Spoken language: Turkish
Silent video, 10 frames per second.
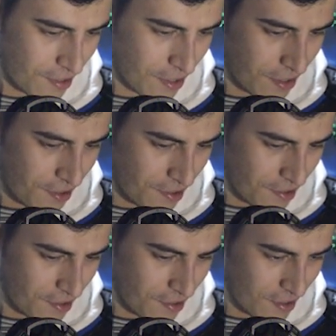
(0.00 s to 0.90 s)
Ninja
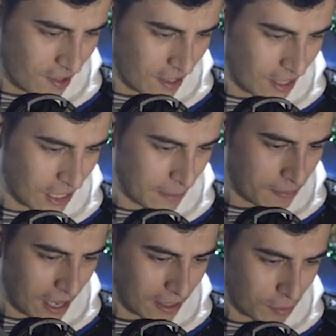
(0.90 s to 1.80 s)
imposter değil ama
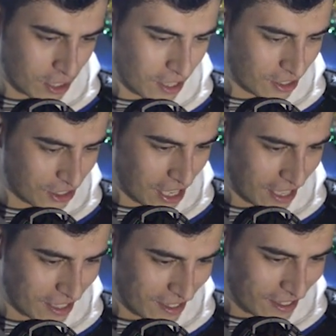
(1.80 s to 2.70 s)
İptal benim
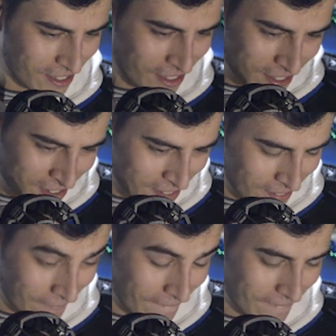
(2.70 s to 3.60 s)
şüphelendiğim birisi var
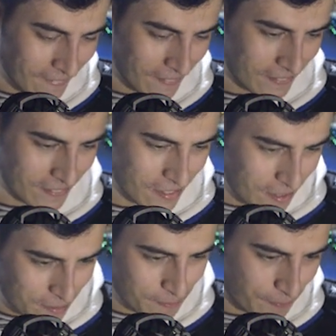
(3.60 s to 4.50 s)
Mr. Cheese. Çünkü
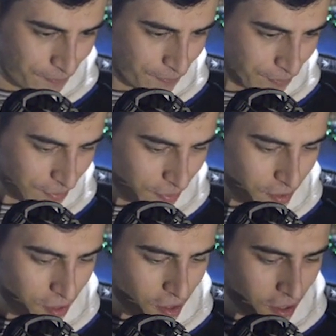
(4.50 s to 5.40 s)
Vent'ten geçtiğini
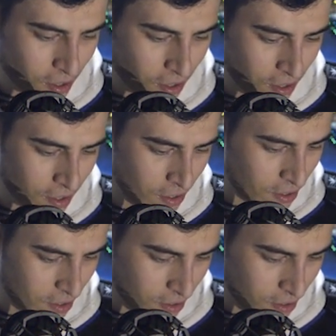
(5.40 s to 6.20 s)
söyledi Ninja'nın ama